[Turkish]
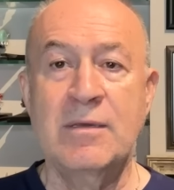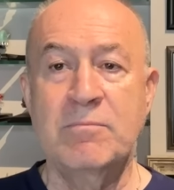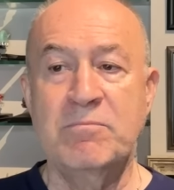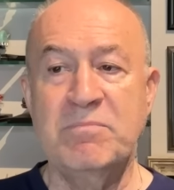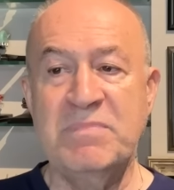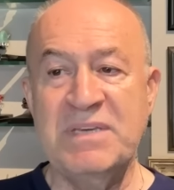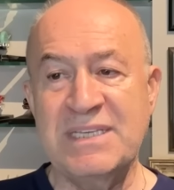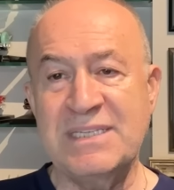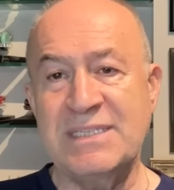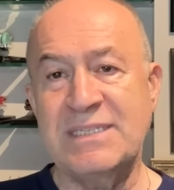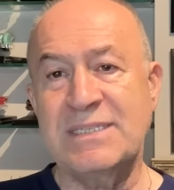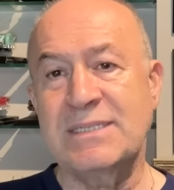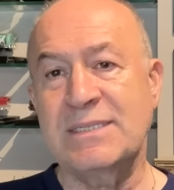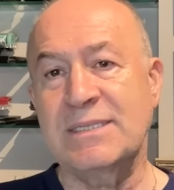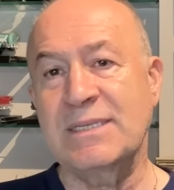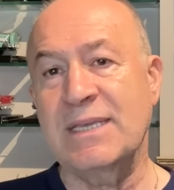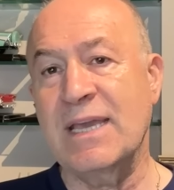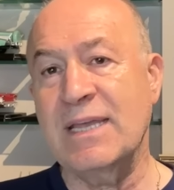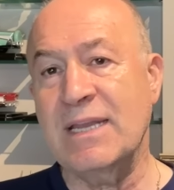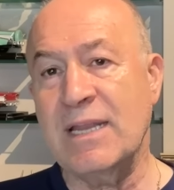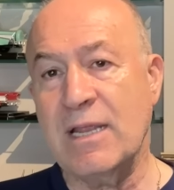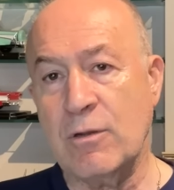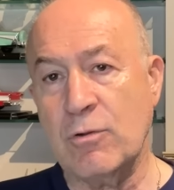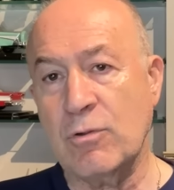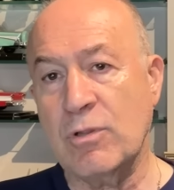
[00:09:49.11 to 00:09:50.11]
Biz
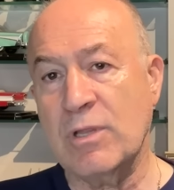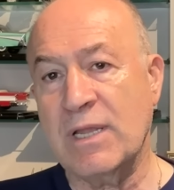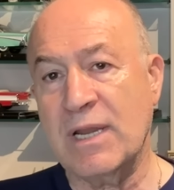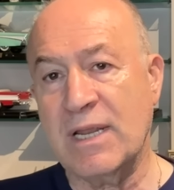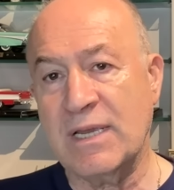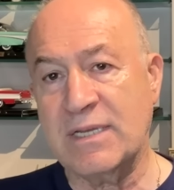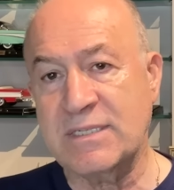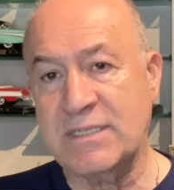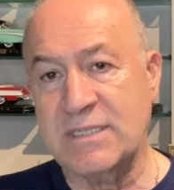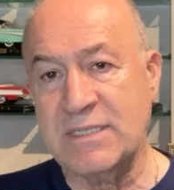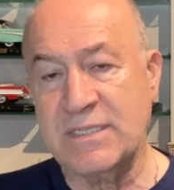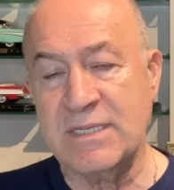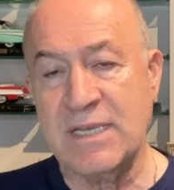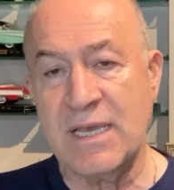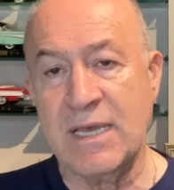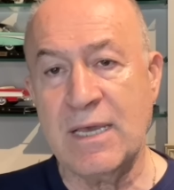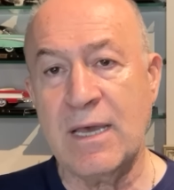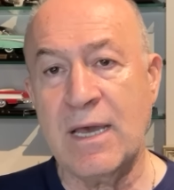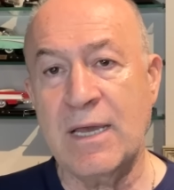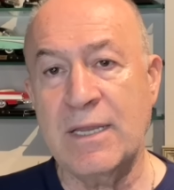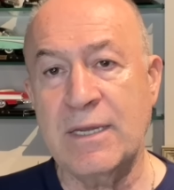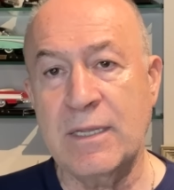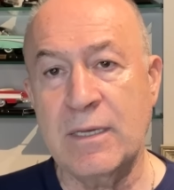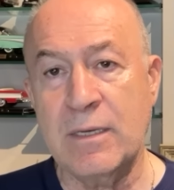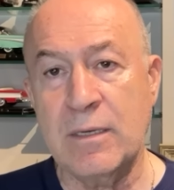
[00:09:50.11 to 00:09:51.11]
genel olarak size
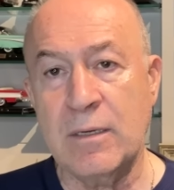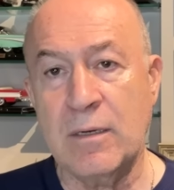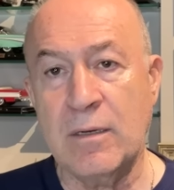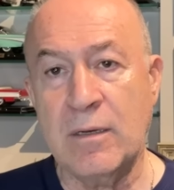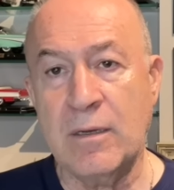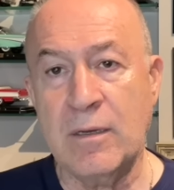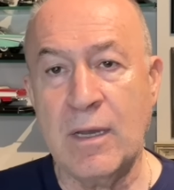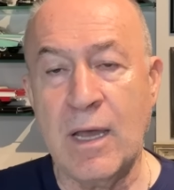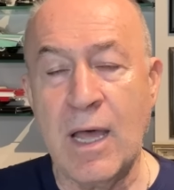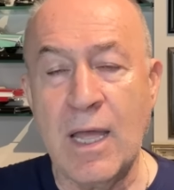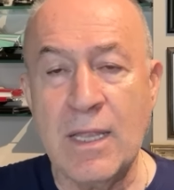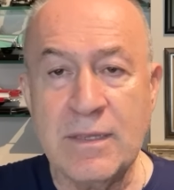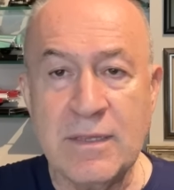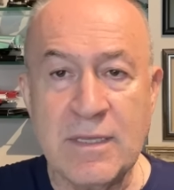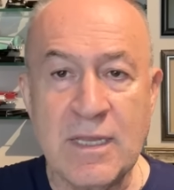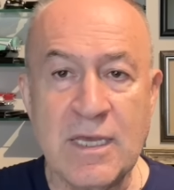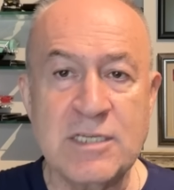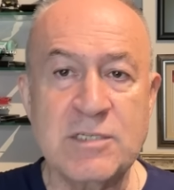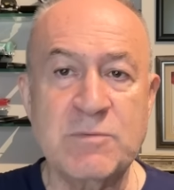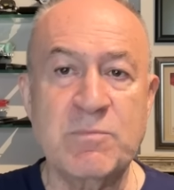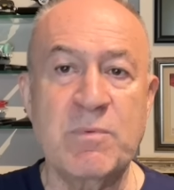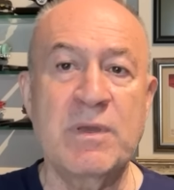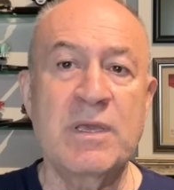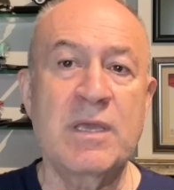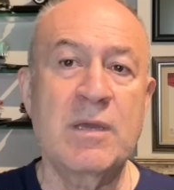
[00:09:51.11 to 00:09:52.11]
hani
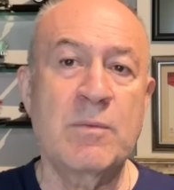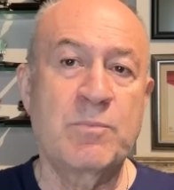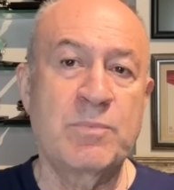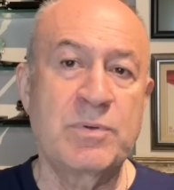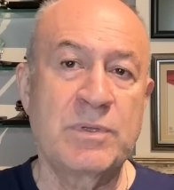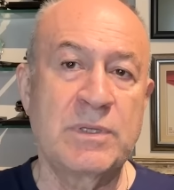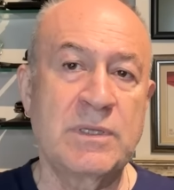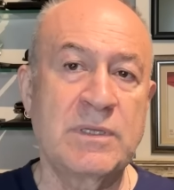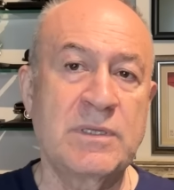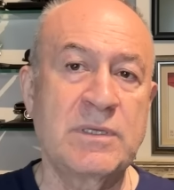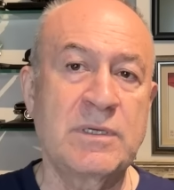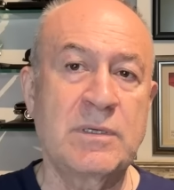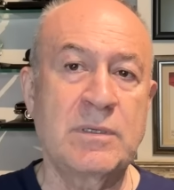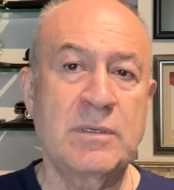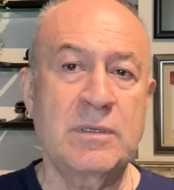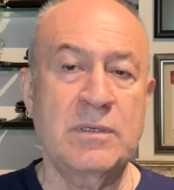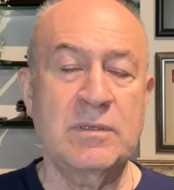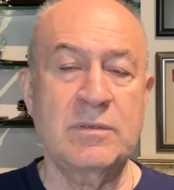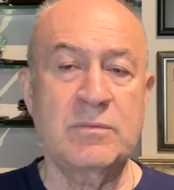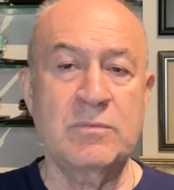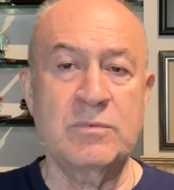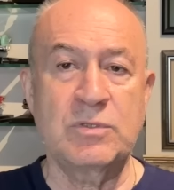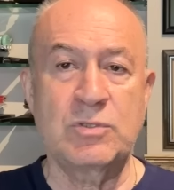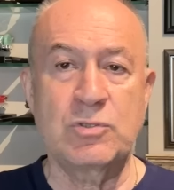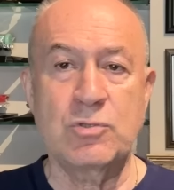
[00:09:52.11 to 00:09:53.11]
anlaşma yapıldı,
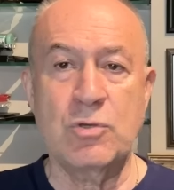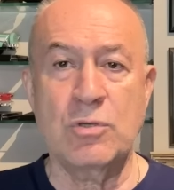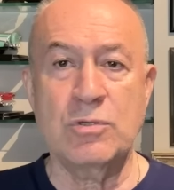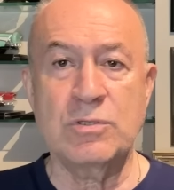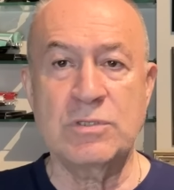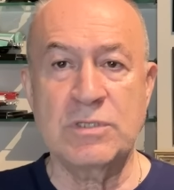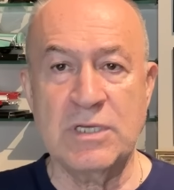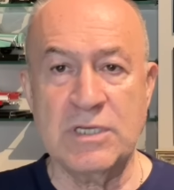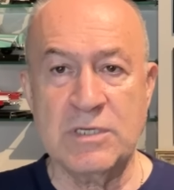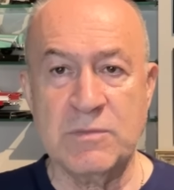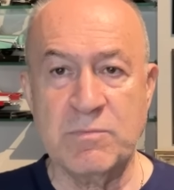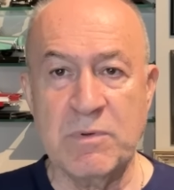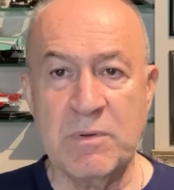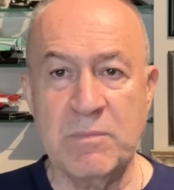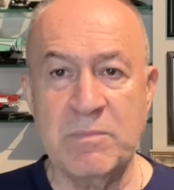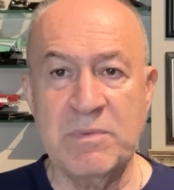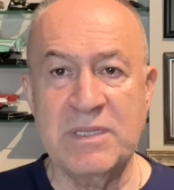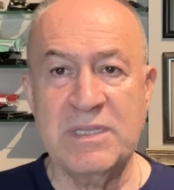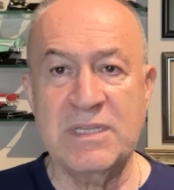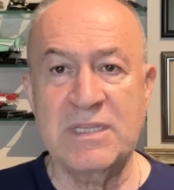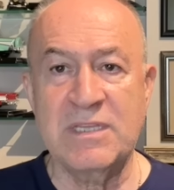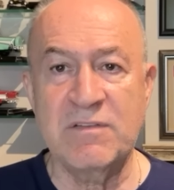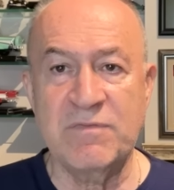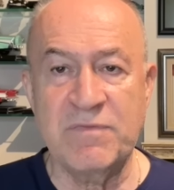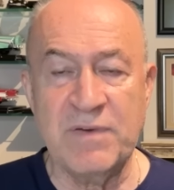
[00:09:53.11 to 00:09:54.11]
sözleşme
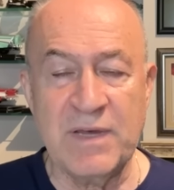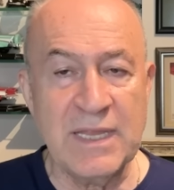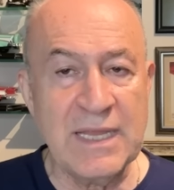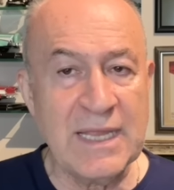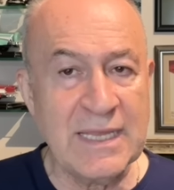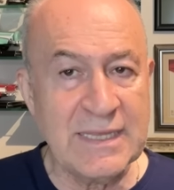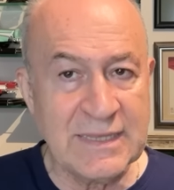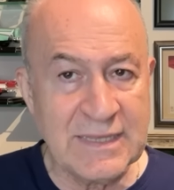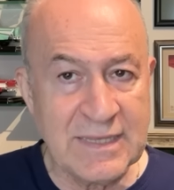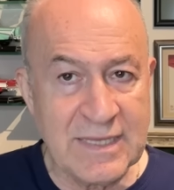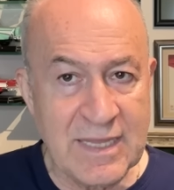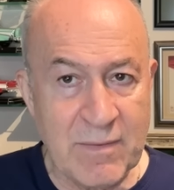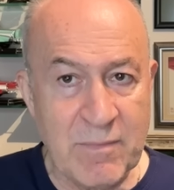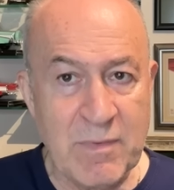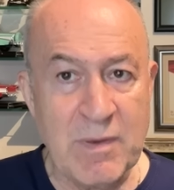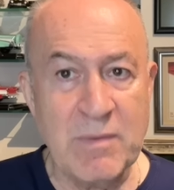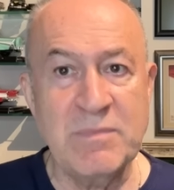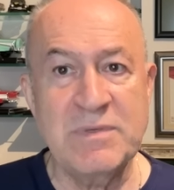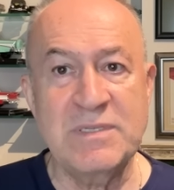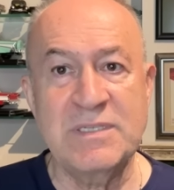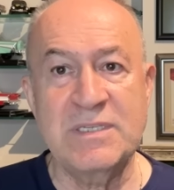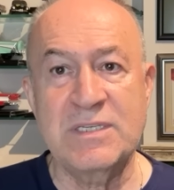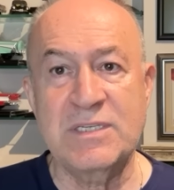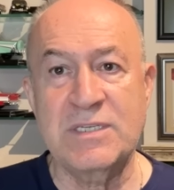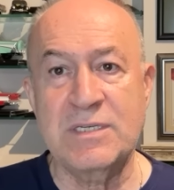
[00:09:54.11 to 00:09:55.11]
bitti falan
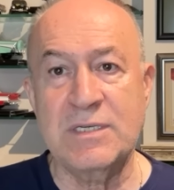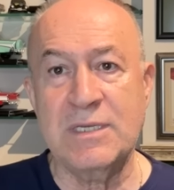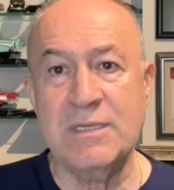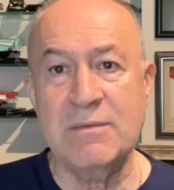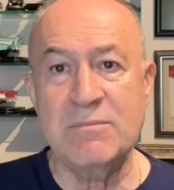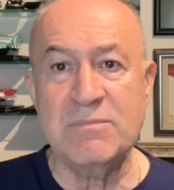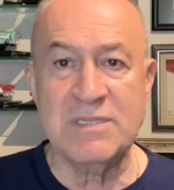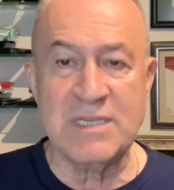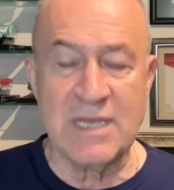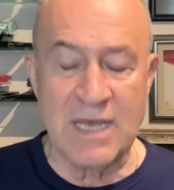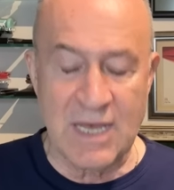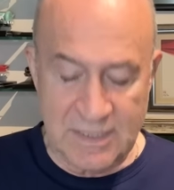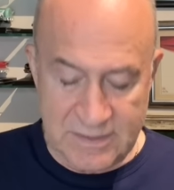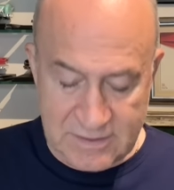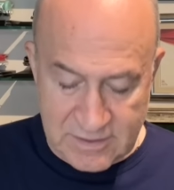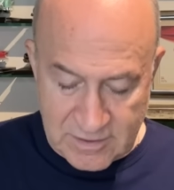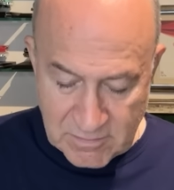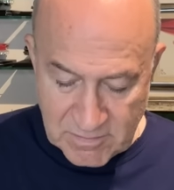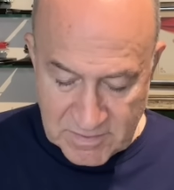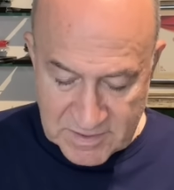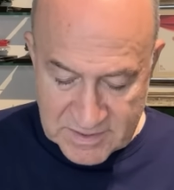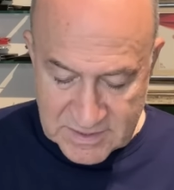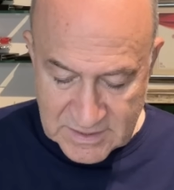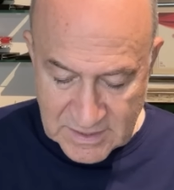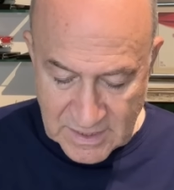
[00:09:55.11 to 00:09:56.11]
dememiz için imza
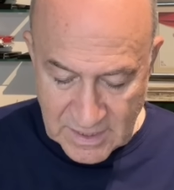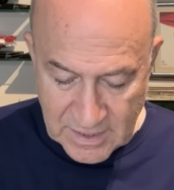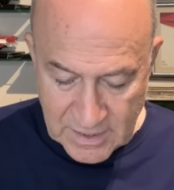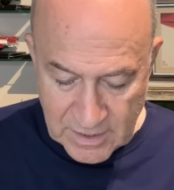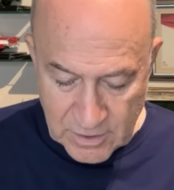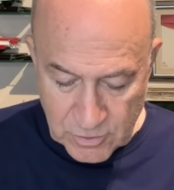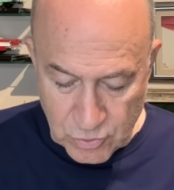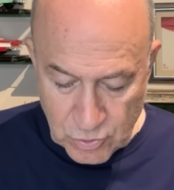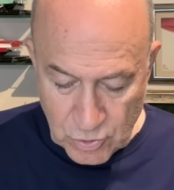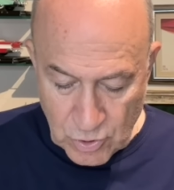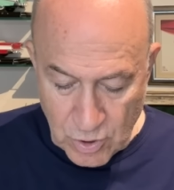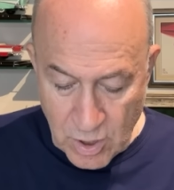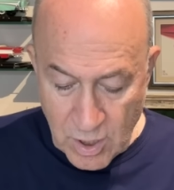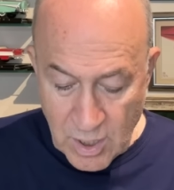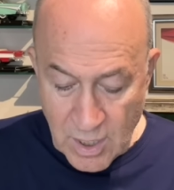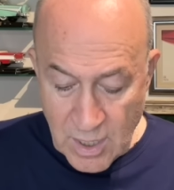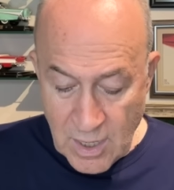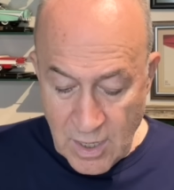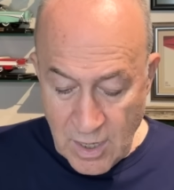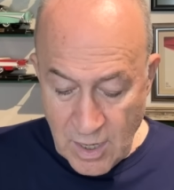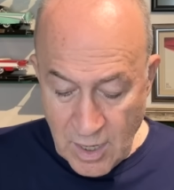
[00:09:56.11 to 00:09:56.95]
atılması gerekiyor.